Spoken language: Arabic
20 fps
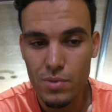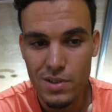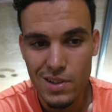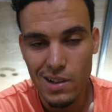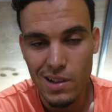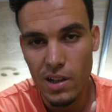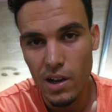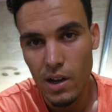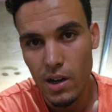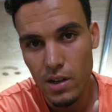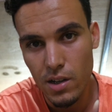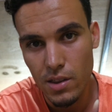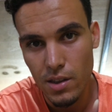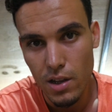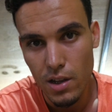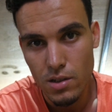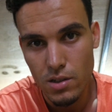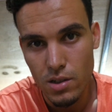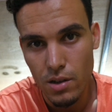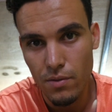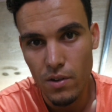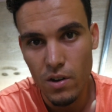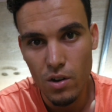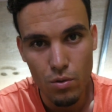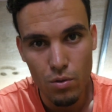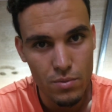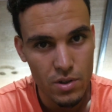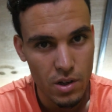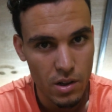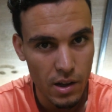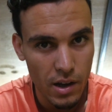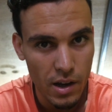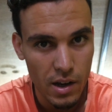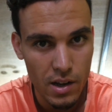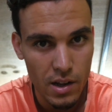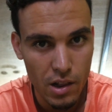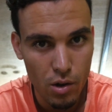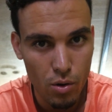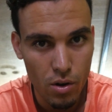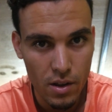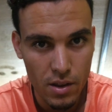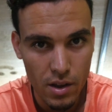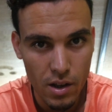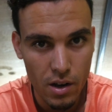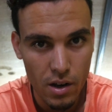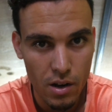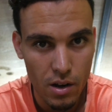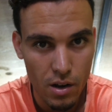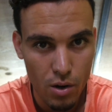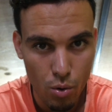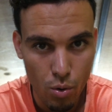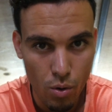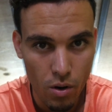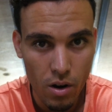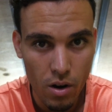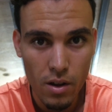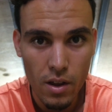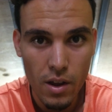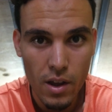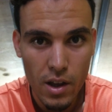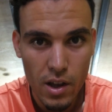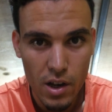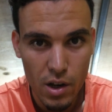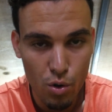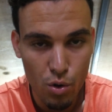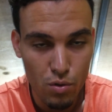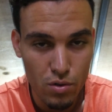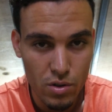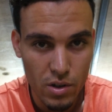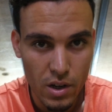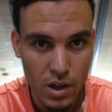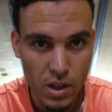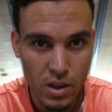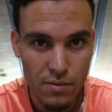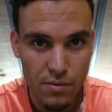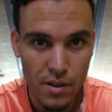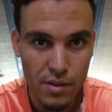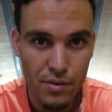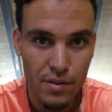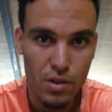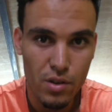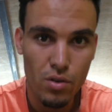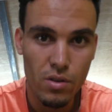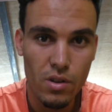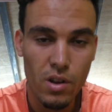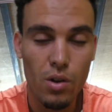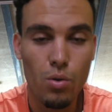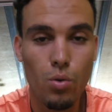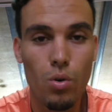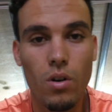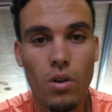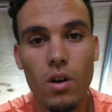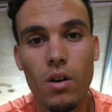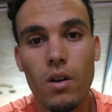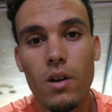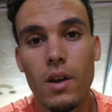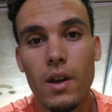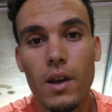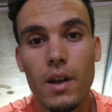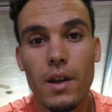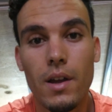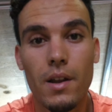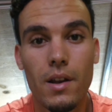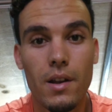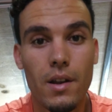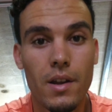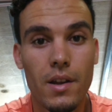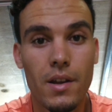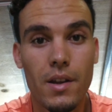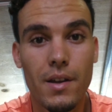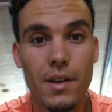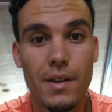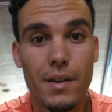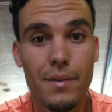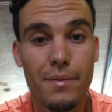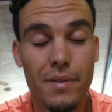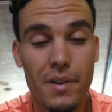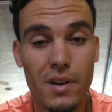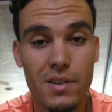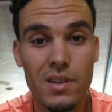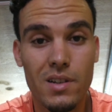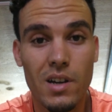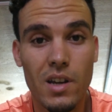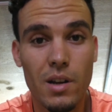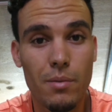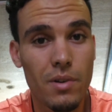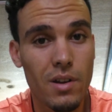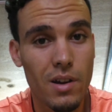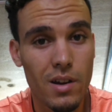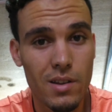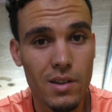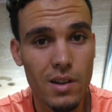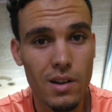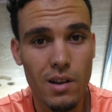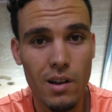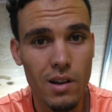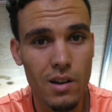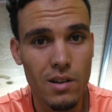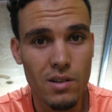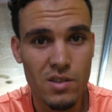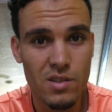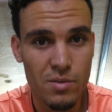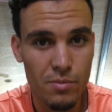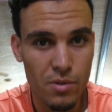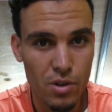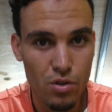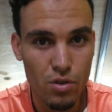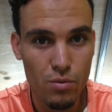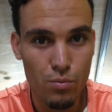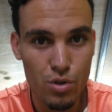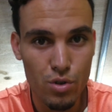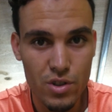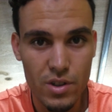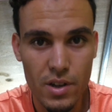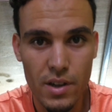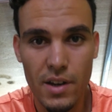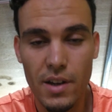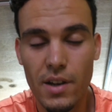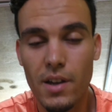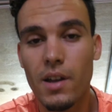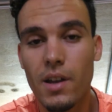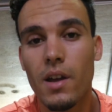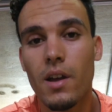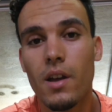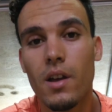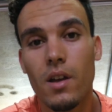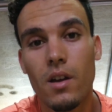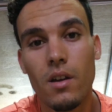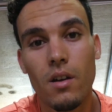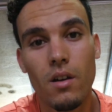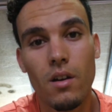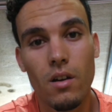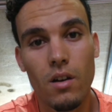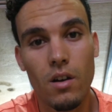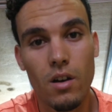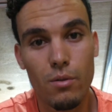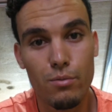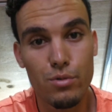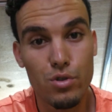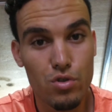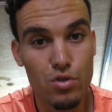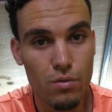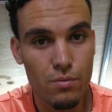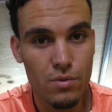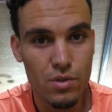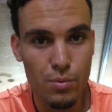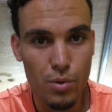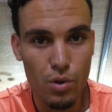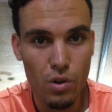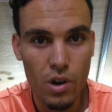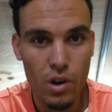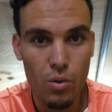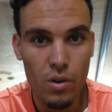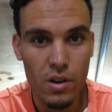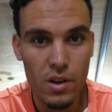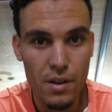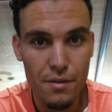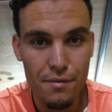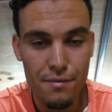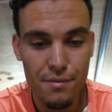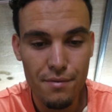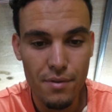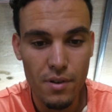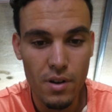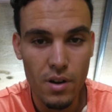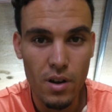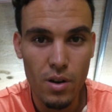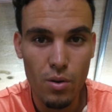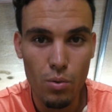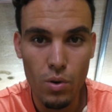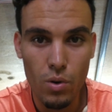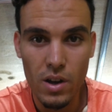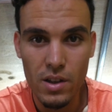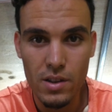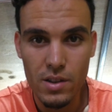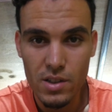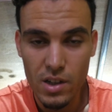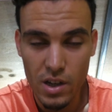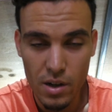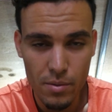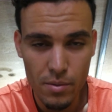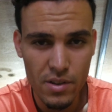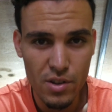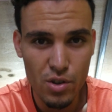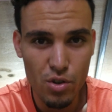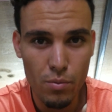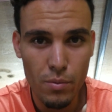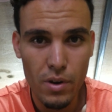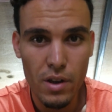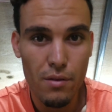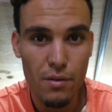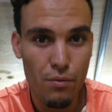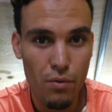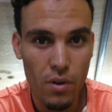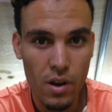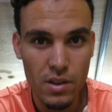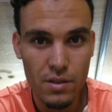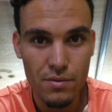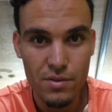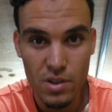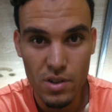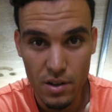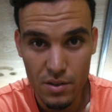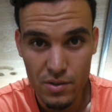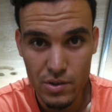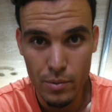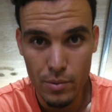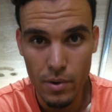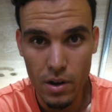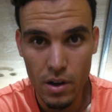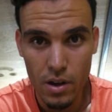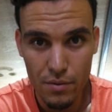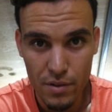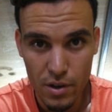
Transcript: مشات لقناه ديال السفر ومشات لقناه الاخرى ديال الكره اللي كنت كنحط فيها الفيديو ديال الكره اللي فيها تقريبا غادي نص مليون مشترك آه، بجوجهم تبركوا ليا في واحد تقريبا اليومين في واحد في شهر 7